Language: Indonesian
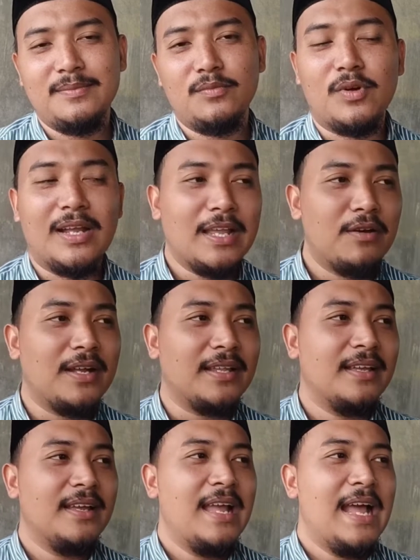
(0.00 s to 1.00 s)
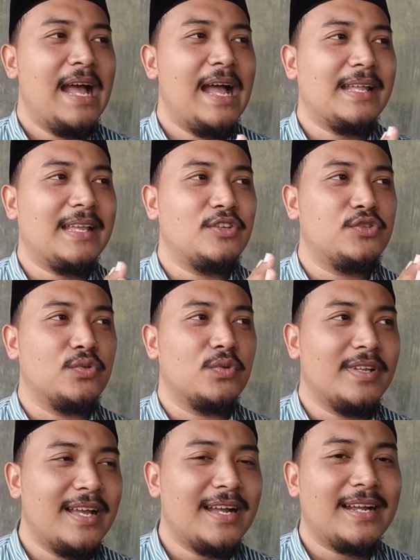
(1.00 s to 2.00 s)
Bukan lawan, ada
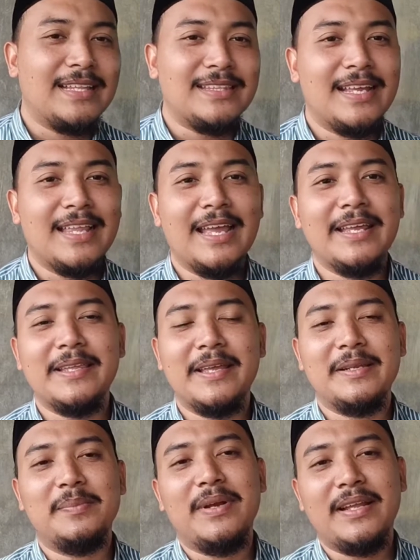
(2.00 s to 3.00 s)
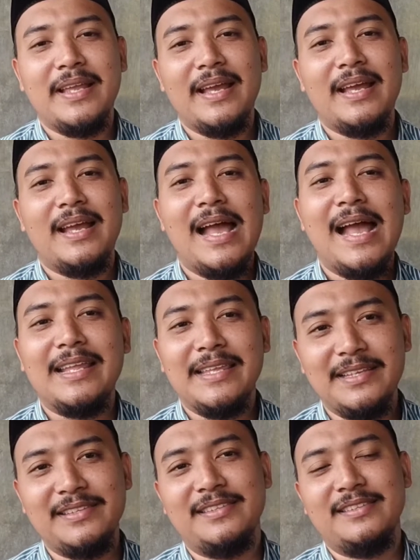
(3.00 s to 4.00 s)
sunnah kata lain daripada
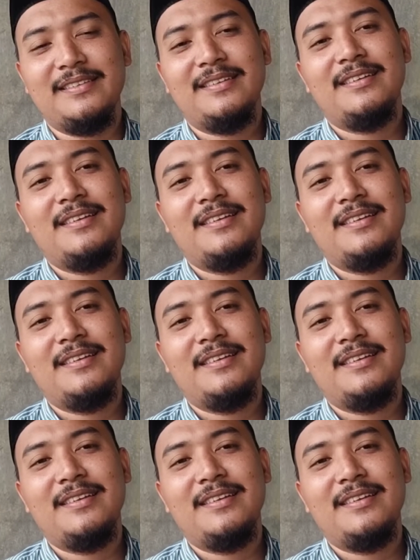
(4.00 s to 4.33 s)
hadis.